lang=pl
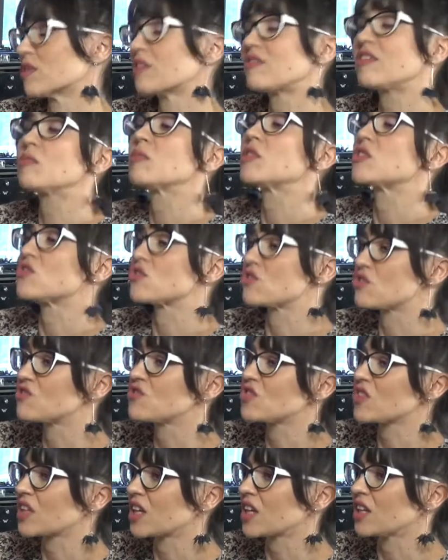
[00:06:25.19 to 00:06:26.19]
Nie wiemy jeszcze
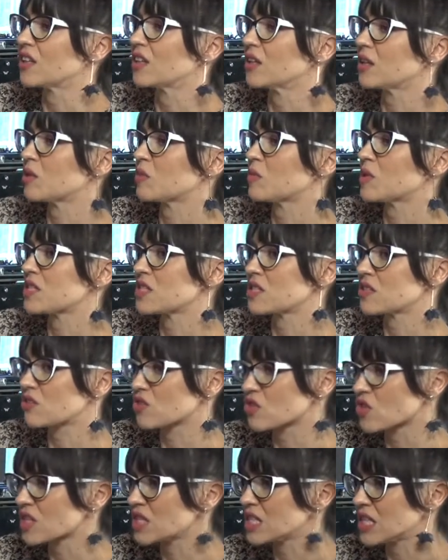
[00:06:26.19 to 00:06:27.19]
oczywiście kiedy, natomiast to
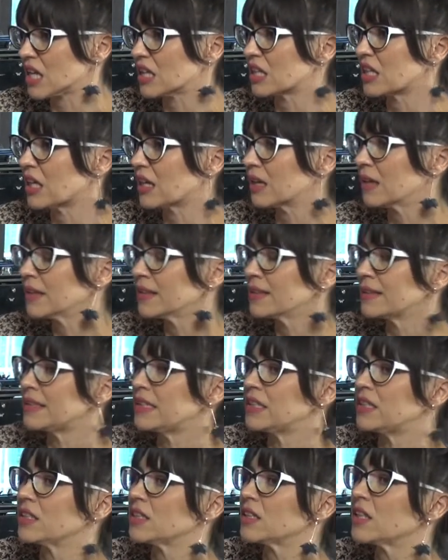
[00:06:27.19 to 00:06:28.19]
się stanie.
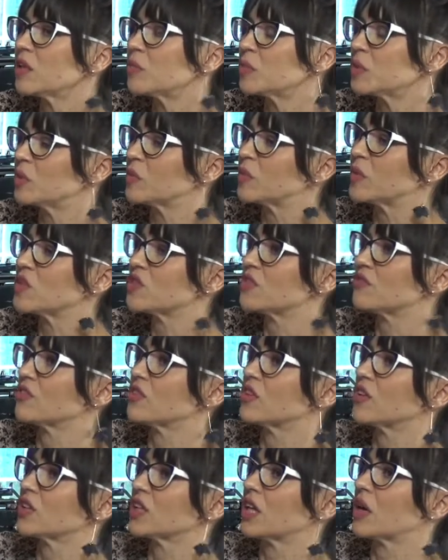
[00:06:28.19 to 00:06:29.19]
To jak potem będzie
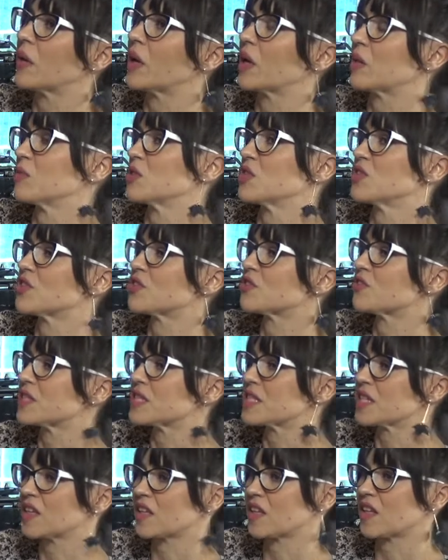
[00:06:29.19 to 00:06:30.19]
wyglądała, jak myślisz,
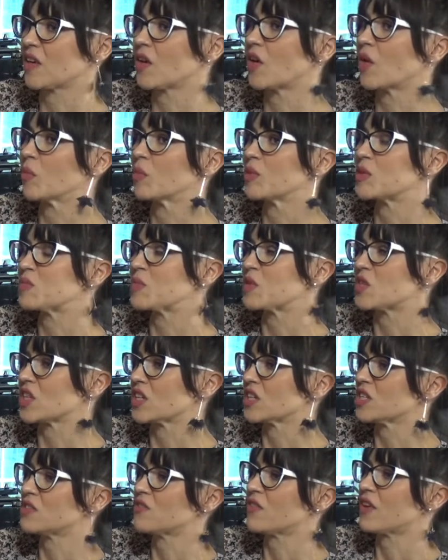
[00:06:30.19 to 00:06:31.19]
kwestia takiego
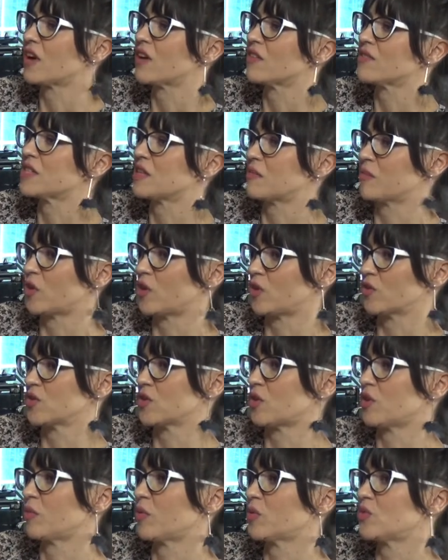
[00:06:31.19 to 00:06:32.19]
bezpieczeństwa w
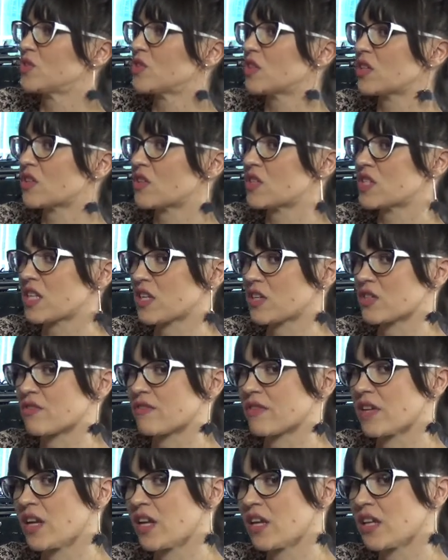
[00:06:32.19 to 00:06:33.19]
samolocie? No bo dzisiaj to jest tak, że
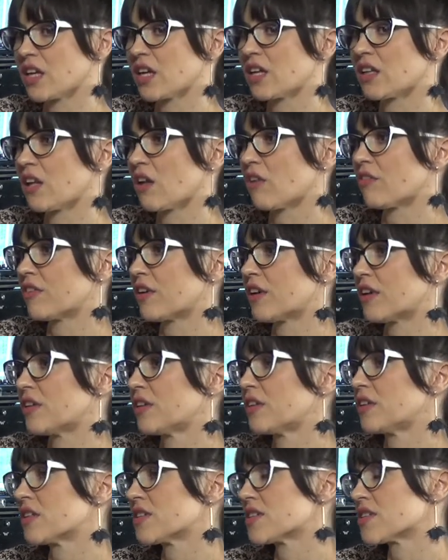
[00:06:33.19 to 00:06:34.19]
w galerii
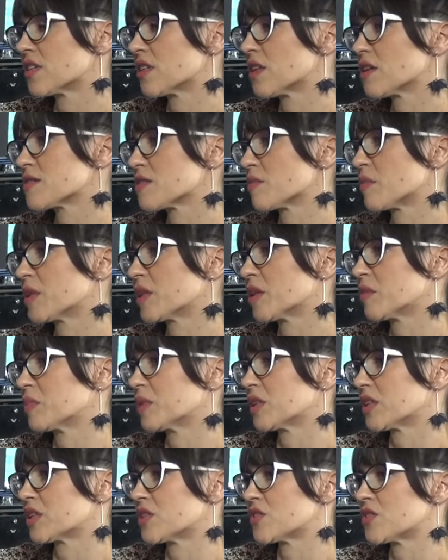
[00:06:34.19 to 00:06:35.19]
handlowej jest jedna osoba na
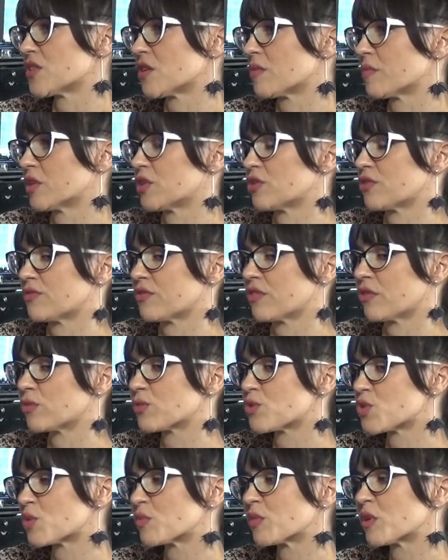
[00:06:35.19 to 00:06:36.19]
15 metrów.
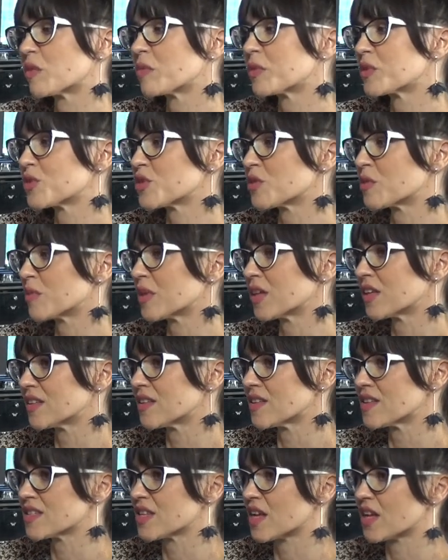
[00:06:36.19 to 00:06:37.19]
Utrzymujemy od siebie
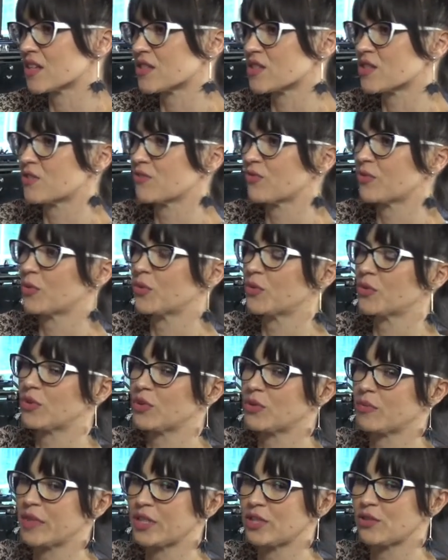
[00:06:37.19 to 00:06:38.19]
dystans
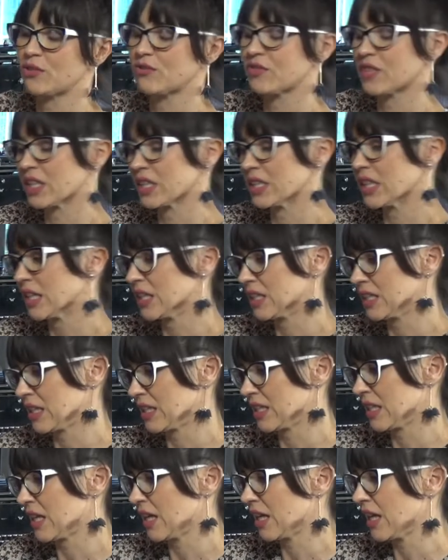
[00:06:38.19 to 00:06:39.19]
dwóch metrów itd., tak
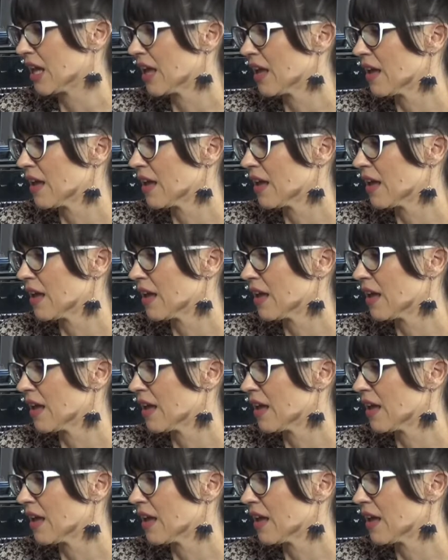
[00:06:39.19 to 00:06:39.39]
tak dalej.